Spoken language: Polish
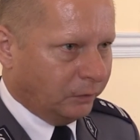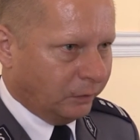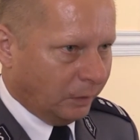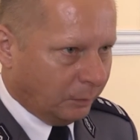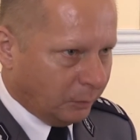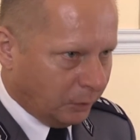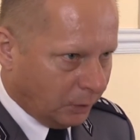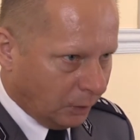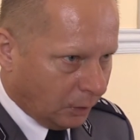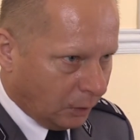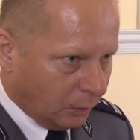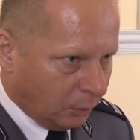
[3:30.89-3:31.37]

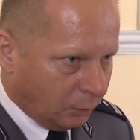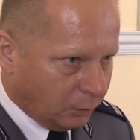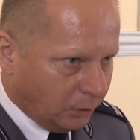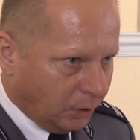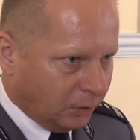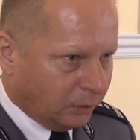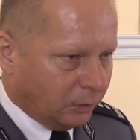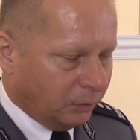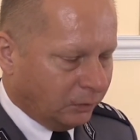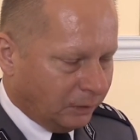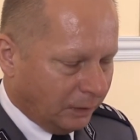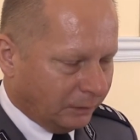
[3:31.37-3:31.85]
Chcemy tego
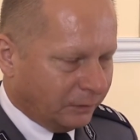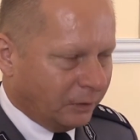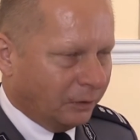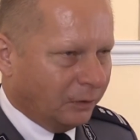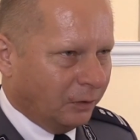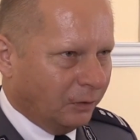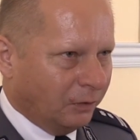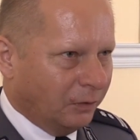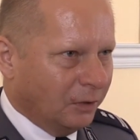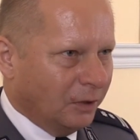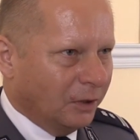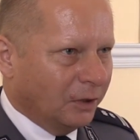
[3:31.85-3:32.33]
uniknąć,
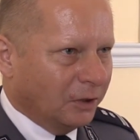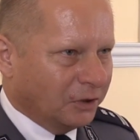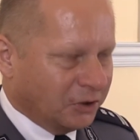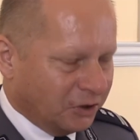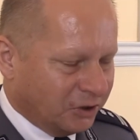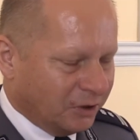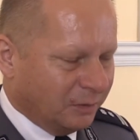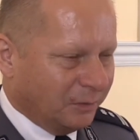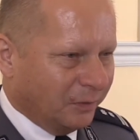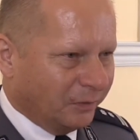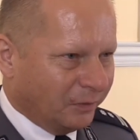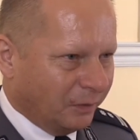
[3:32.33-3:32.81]
dlatego
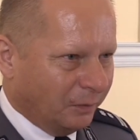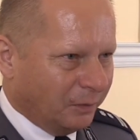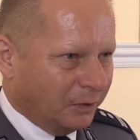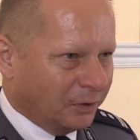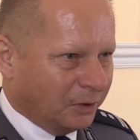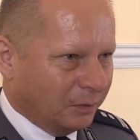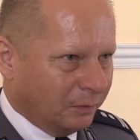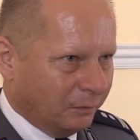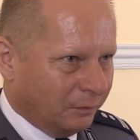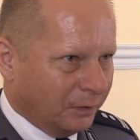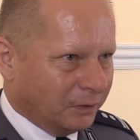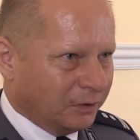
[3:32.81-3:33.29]
życzymy sobie,
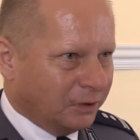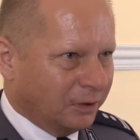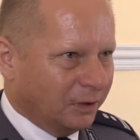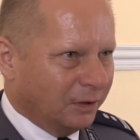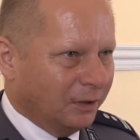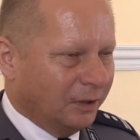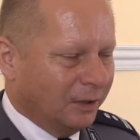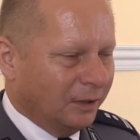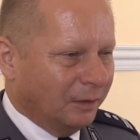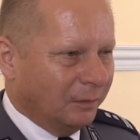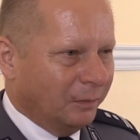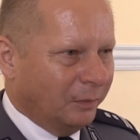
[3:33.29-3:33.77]
żeby
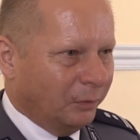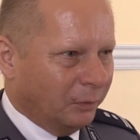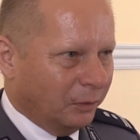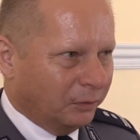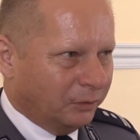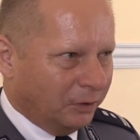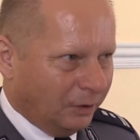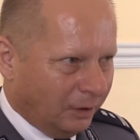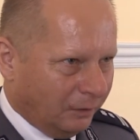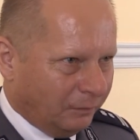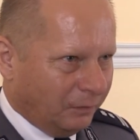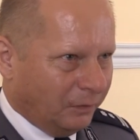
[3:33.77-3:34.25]
właśnie było
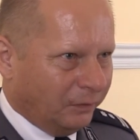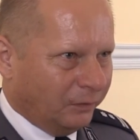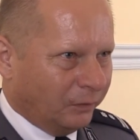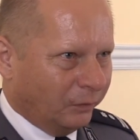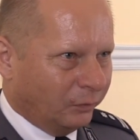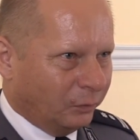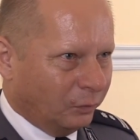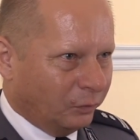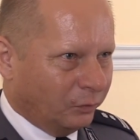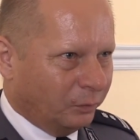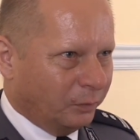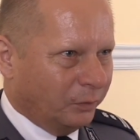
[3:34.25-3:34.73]
tyle wyjść do
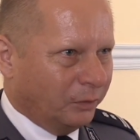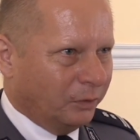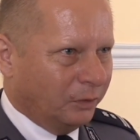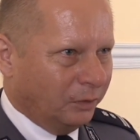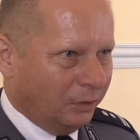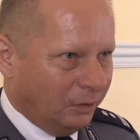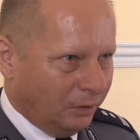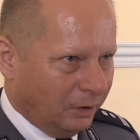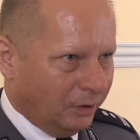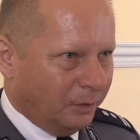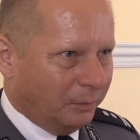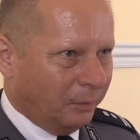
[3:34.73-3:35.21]
służby,
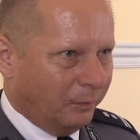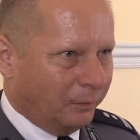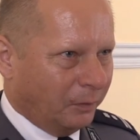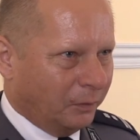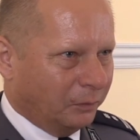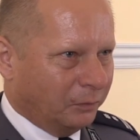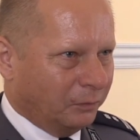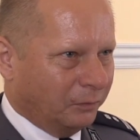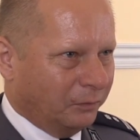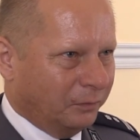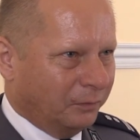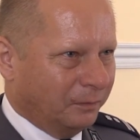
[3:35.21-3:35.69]
ile i
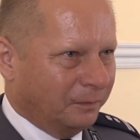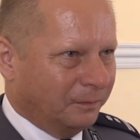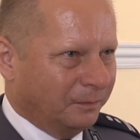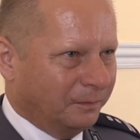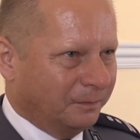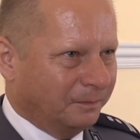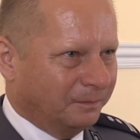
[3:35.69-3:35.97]
powrotów.